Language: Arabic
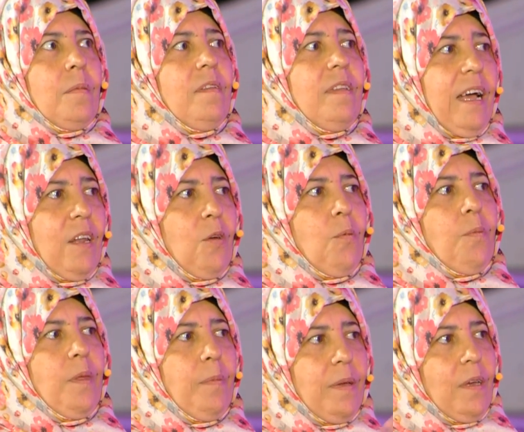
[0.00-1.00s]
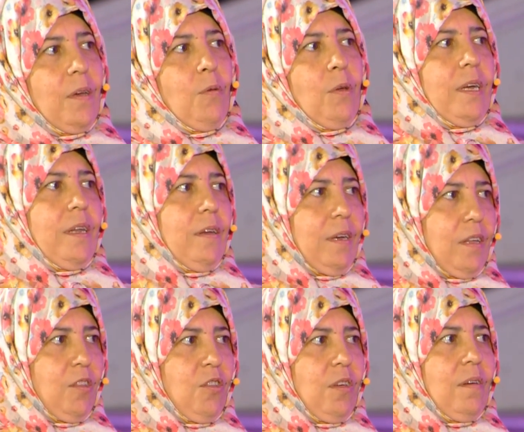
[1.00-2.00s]
بتزعلي وبتبكي ويعني
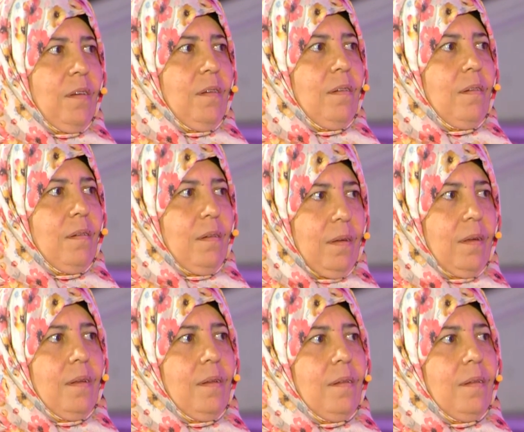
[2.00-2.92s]
هيك اشياء ايه